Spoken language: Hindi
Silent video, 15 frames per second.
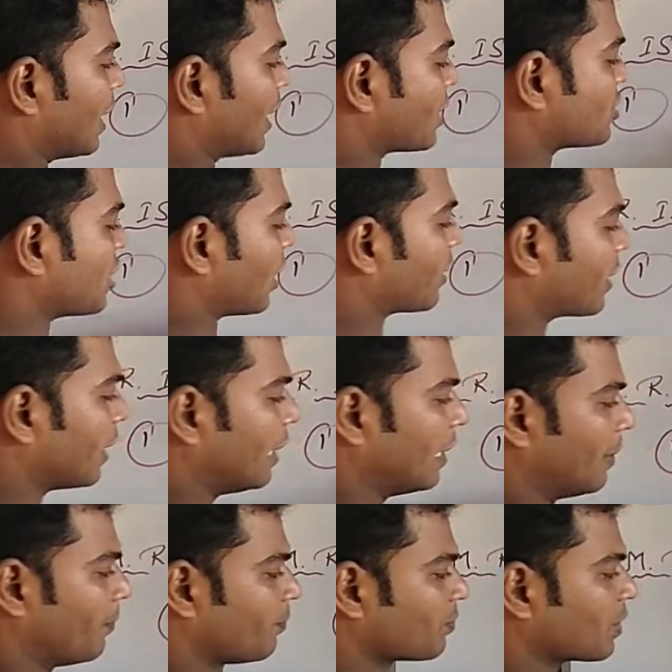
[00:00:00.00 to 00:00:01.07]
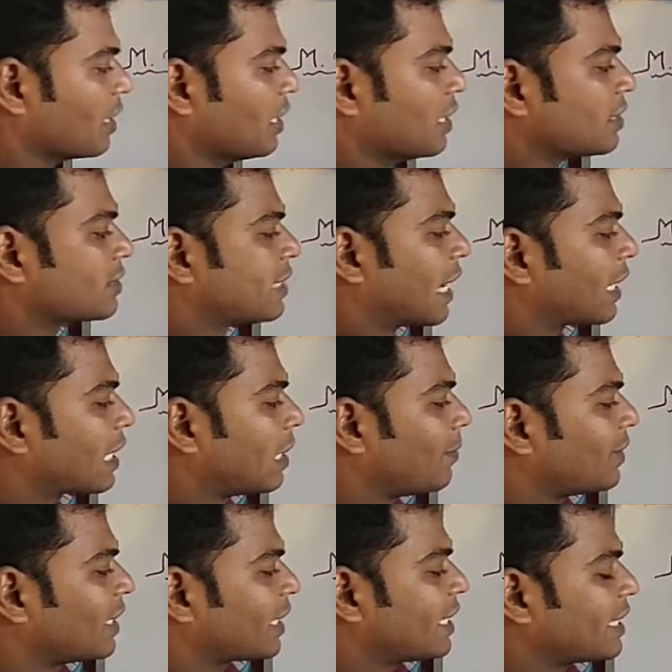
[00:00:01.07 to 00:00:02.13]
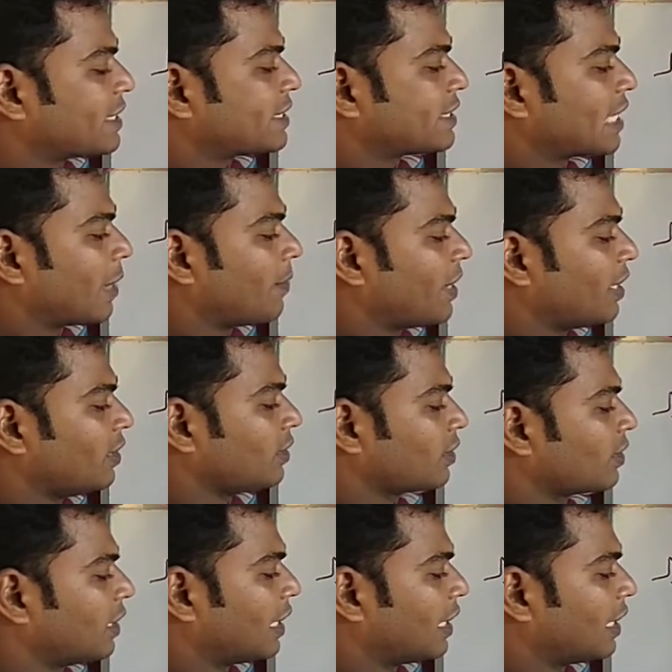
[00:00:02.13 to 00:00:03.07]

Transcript: एक सर्कल है सर्किल में देखिए सेवन